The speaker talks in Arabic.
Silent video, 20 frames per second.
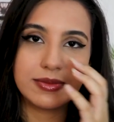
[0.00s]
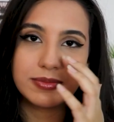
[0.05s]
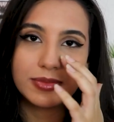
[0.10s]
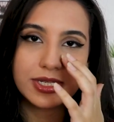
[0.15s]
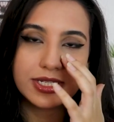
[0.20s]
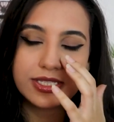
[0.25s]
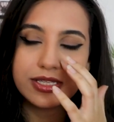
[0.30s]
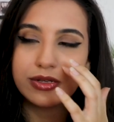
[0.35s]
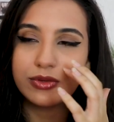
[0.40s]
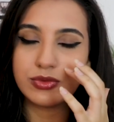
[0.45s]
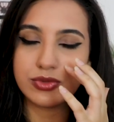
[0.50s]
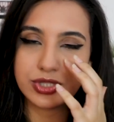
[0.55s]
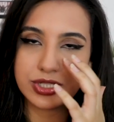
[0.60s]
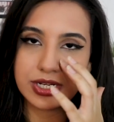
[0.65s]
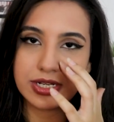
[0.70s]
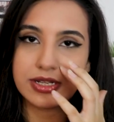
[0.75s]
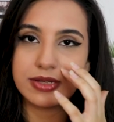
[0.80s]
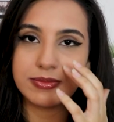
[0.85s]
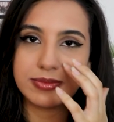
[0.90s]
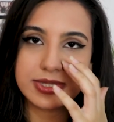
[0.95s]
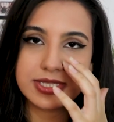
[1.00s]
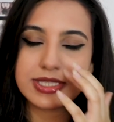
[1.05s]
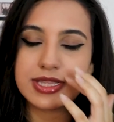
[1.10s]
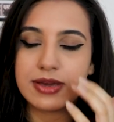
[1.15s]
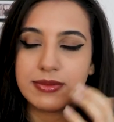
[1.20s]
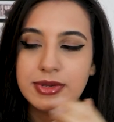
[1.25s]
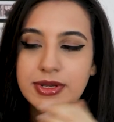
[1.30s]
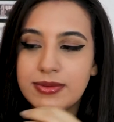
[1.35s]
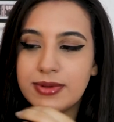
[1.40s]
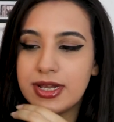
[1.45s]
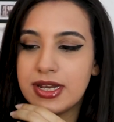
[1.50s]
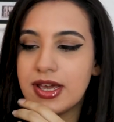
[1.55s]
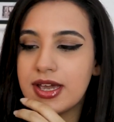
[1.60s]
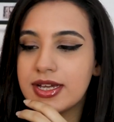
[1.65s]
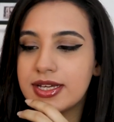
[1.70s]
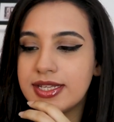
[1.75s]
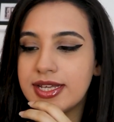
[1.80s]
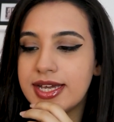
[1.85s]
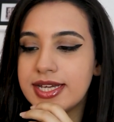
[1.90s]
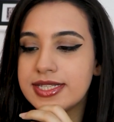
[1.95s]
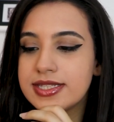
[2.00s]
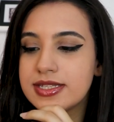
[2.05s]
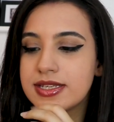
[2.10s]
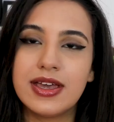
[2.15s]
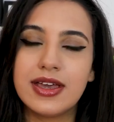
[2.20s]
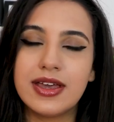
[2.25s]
بتغسليهوش يعني بتستعملي باقي الحاجات عادي